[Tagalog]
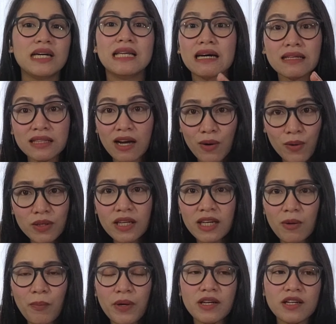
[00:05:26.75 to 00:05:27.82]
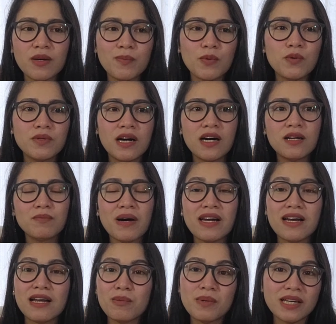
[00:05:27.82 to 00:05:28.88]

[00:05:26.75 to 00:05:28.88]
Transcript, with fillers: ilang taon nilang pinag-ipunan para lang